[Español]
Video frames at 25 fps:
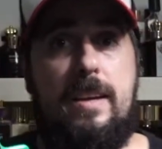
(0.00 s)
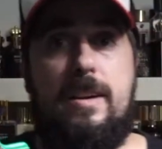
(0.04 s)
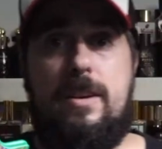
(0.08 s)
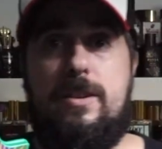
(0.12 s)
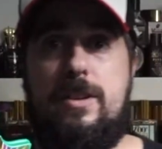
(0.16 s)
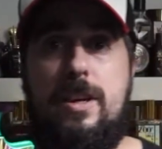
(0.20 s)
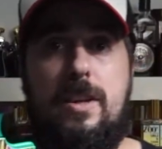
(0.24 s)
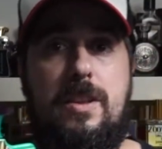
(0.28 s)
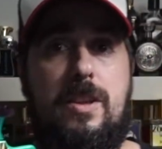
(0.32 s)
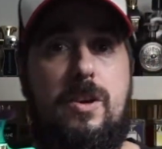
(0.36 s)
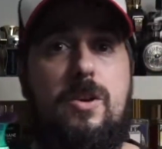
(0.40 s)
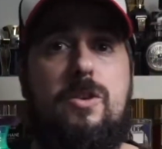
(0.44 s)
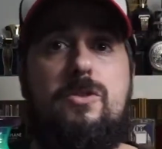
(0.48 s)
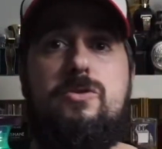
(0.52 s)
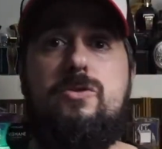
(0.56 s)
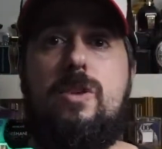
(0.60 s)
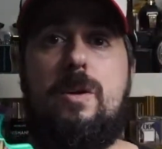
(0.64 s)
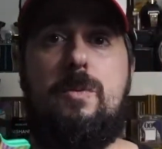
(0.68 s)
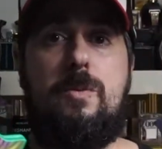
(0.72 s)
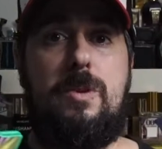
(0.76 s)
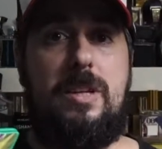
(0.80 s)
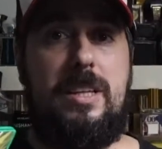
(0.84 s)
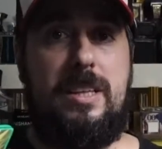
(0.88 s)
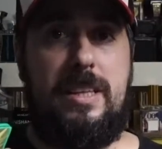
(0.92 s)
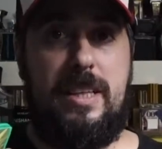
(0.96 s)
Ya digo, es una
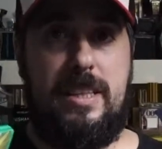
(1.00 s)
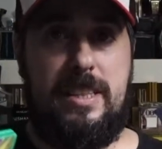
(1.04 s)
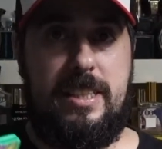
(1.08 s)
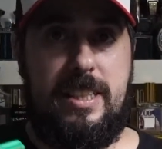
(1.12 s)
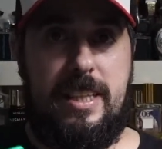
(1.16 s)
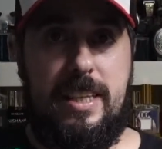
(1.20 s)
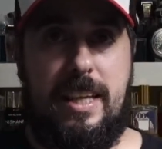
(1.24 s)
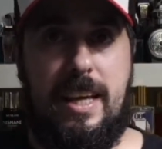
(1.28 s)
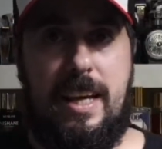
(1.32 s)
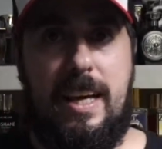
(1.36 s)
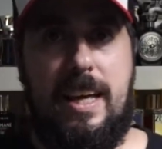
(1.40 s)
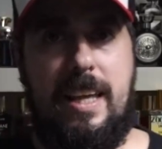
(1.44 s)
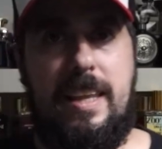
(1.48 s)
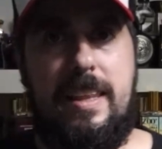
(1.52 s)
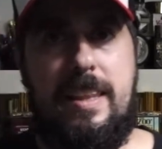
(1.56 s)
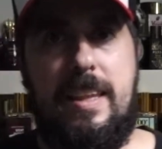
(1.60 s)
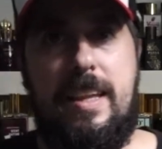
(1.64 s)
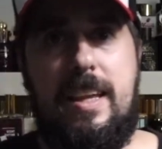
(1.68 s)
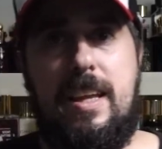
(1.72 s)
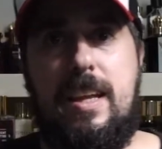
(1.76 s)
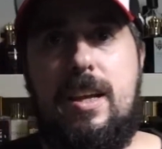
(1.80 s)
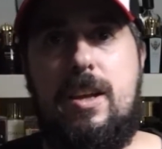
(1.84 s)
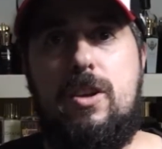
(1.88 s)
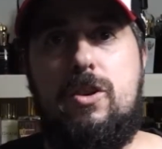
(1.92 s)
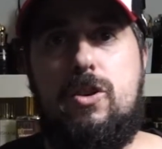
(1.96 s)
buena intensidad,
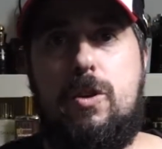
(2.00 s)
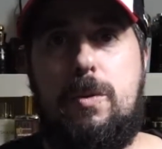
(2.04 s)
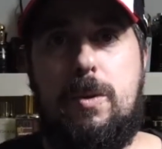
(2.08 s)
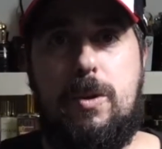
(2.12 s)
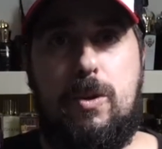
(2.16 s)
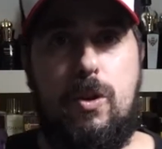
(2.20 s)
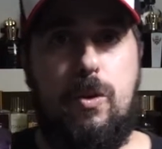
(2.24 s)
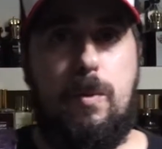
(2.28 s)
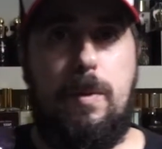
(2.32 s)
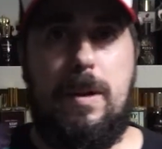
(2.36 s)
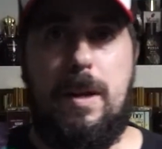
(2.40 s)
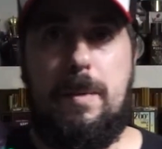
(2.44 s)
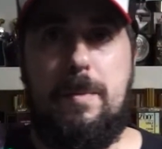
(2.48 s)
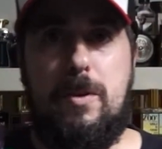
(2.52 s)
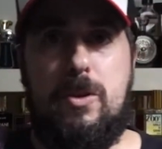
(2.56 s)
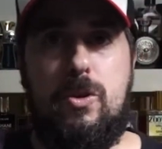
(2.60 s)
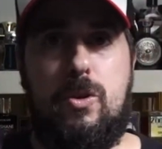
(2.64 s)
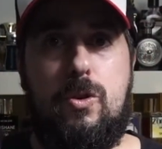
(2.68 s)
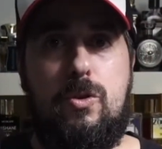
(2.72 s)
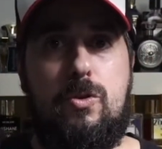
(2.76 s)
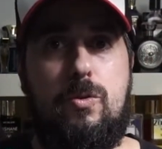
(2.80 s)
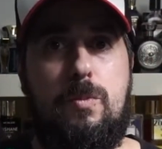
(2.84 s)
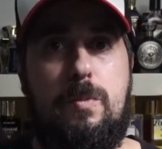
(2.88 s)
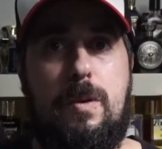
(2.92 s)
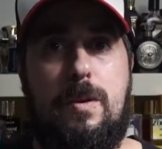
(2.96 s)
sobre todo para mí
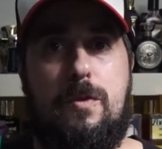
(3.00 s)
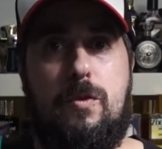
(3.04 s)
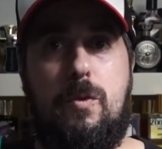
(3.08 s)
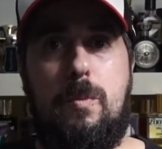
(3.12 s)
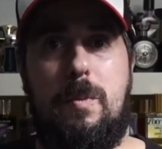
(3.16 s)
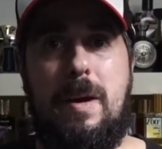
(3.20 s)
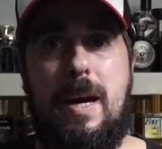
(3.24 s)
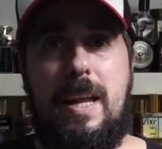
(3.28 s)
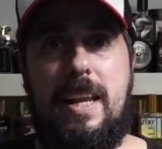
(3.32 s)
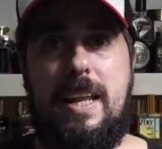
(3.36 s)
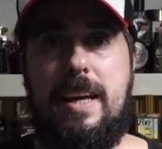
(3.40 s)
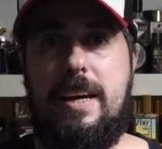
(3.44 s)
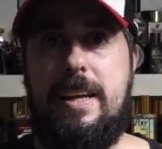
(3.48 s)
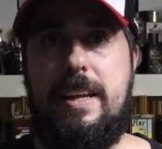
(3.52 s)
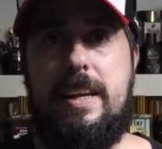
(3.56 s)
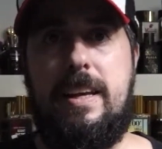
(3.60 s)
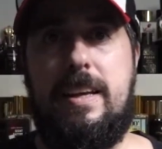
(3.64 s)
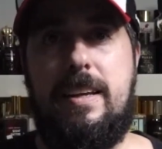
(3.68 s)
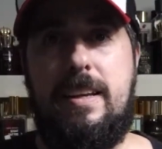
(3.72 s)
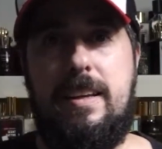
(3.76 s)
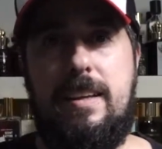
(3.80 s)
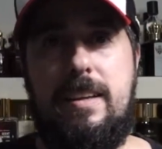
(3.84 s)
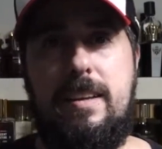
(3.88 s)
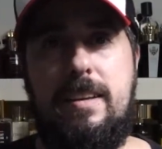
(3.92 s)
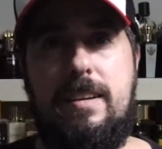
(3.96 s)
eso es un perfume alegre.